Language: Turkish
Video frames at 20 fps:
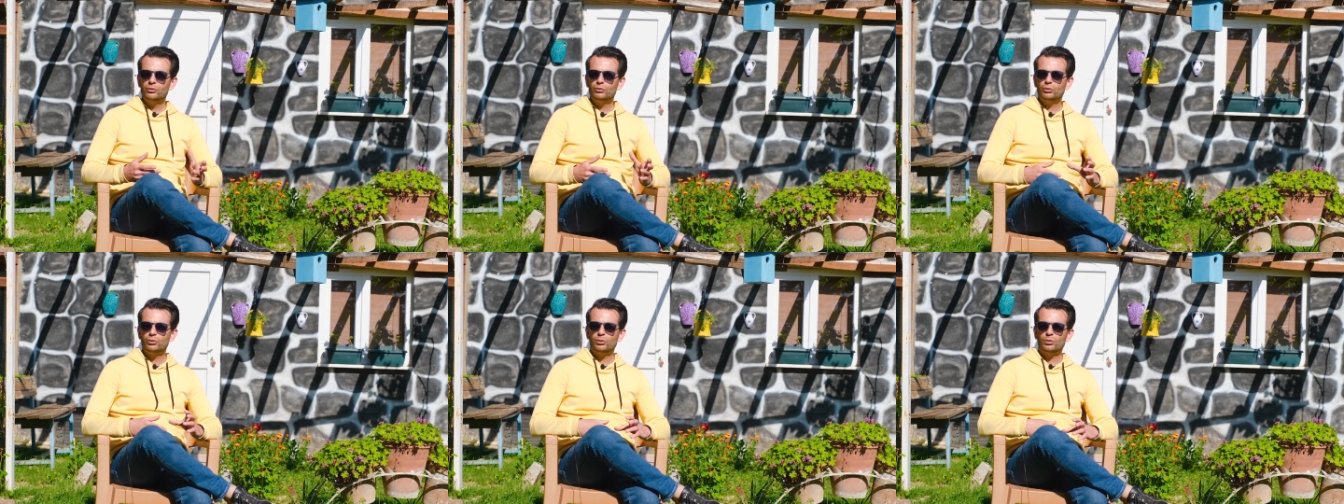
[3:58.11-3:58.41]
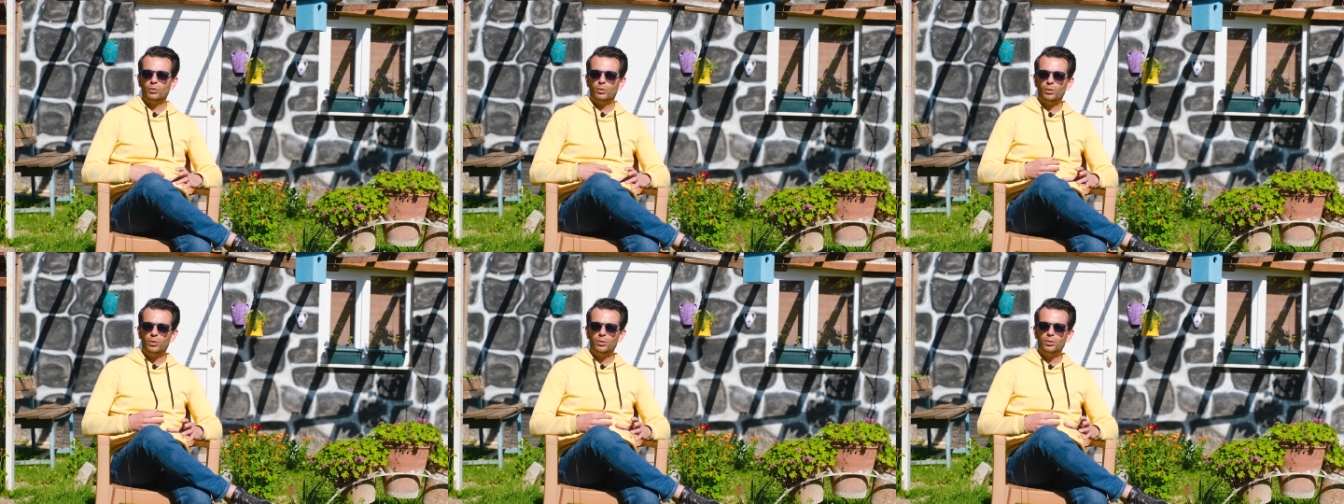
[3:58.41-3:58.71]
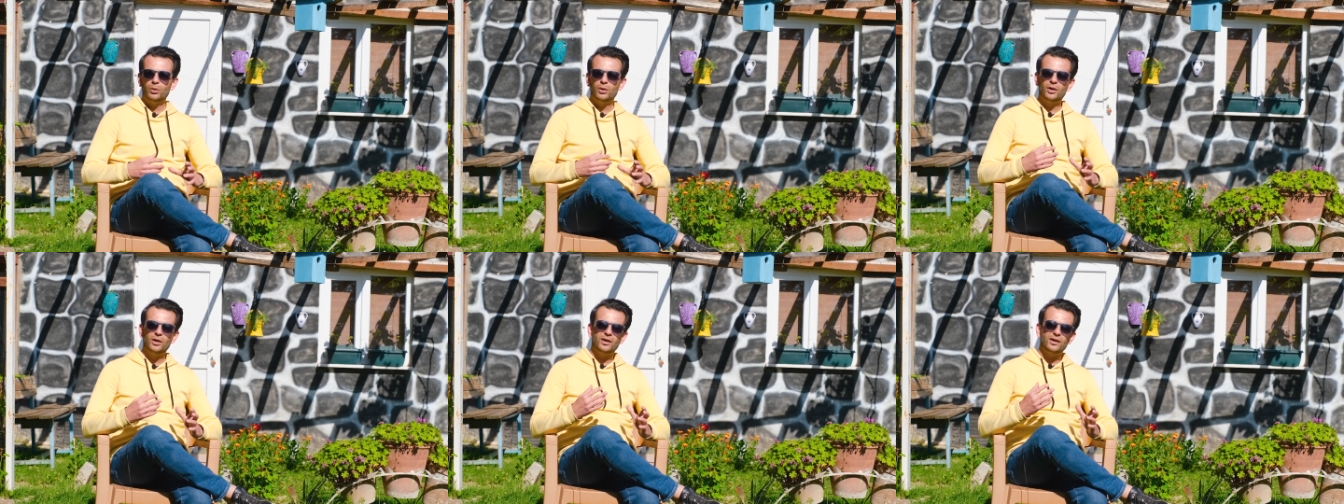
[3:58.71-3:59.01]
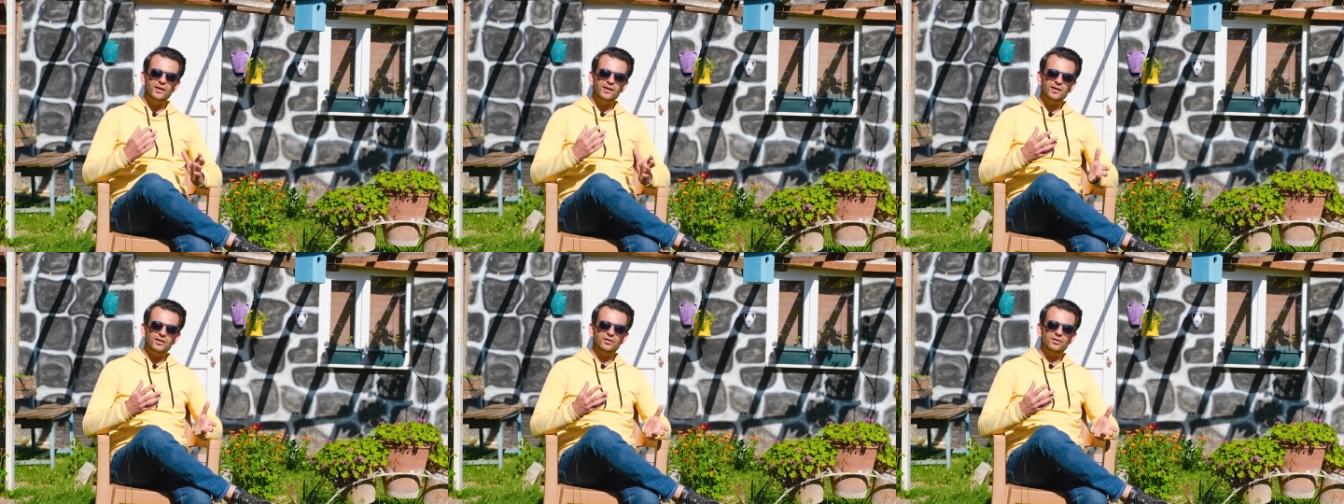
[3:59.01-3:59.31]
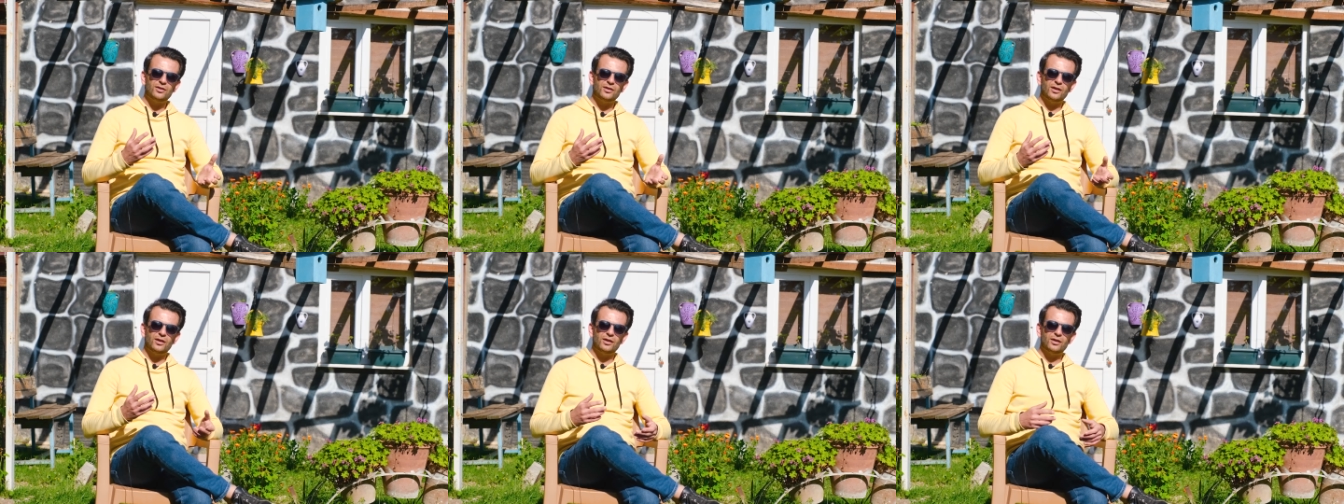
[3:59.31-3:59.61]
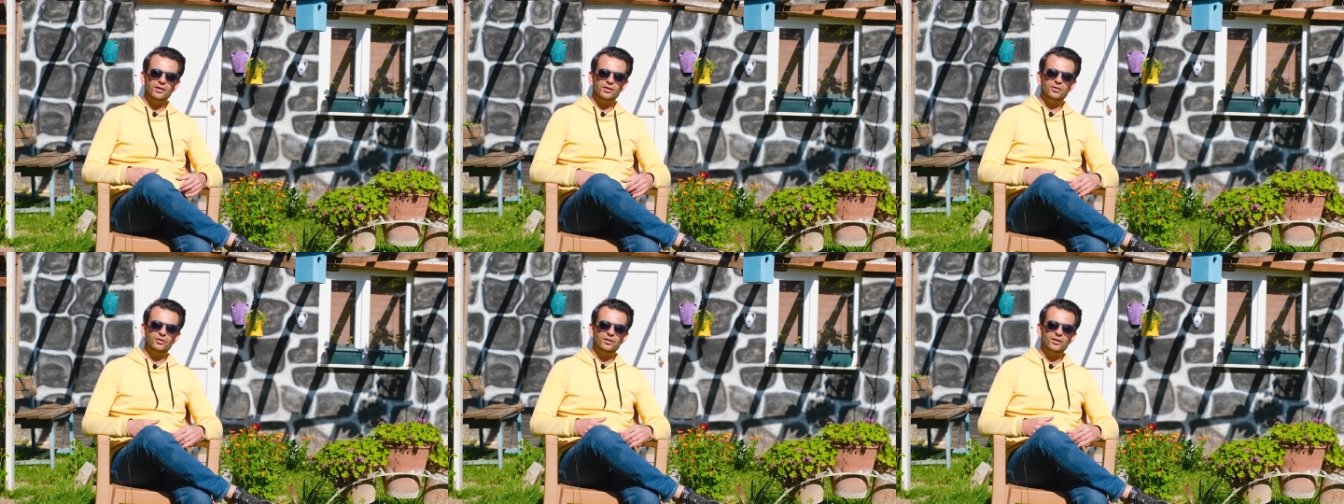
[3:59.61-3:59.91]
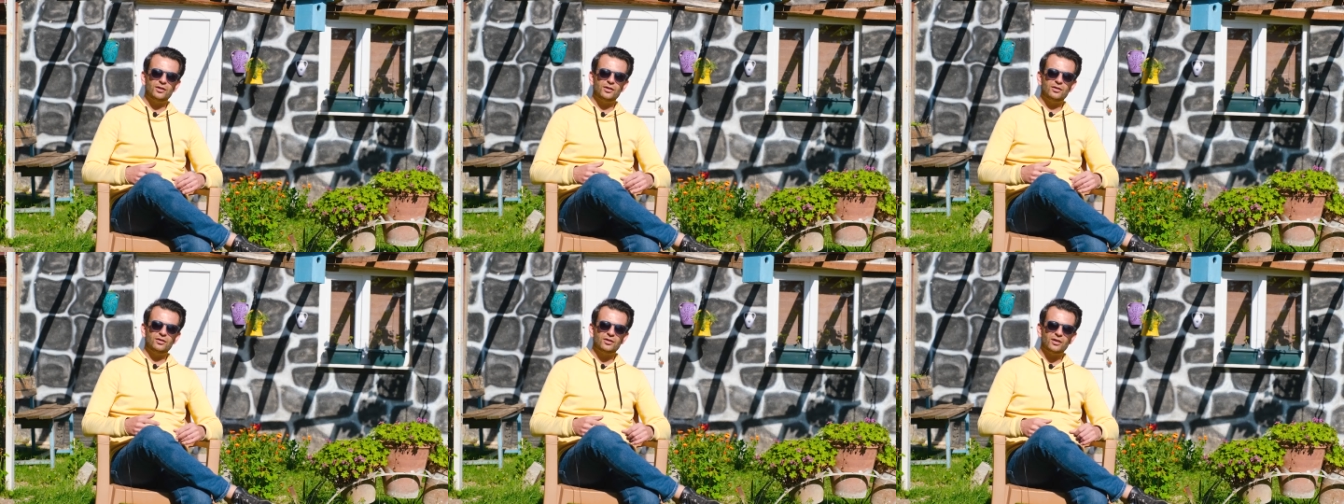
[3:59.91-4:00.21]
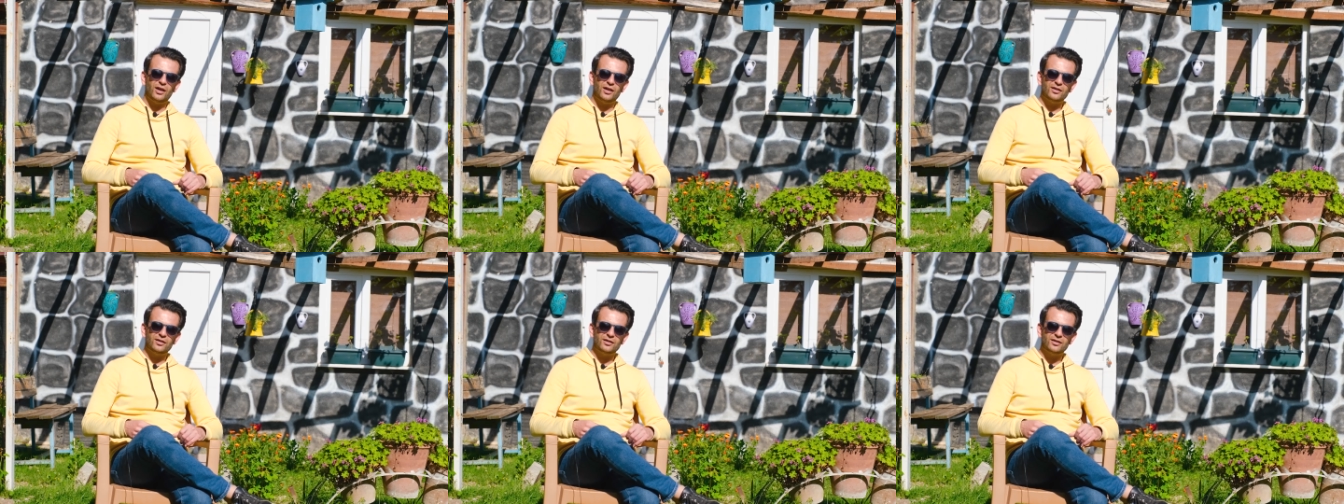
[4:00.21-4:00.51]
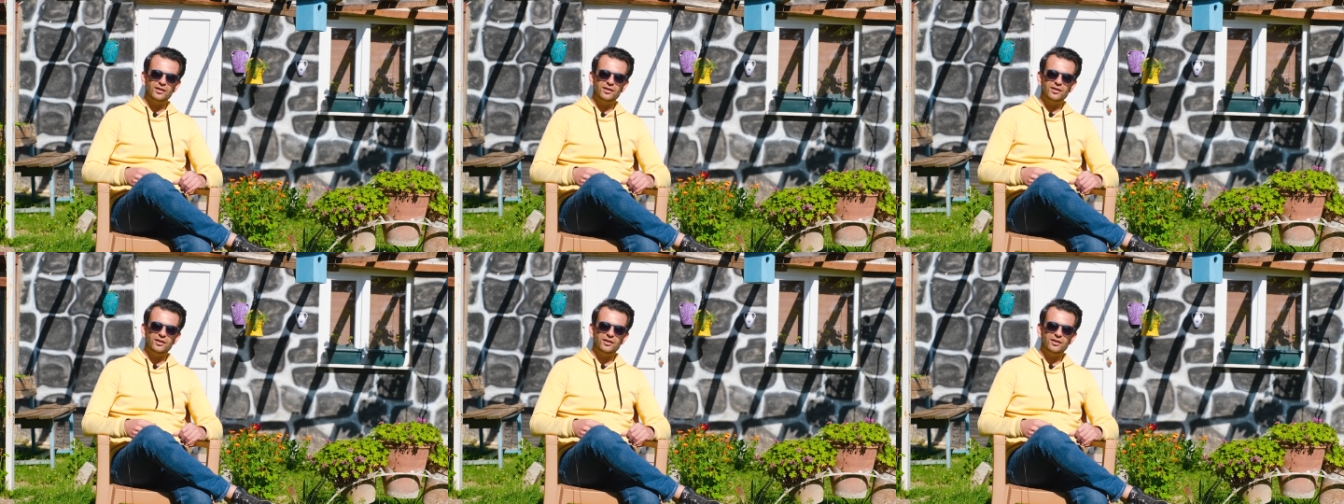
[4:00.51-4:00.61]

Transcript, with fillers: Çünkü o ilk sigara içtiğiniz an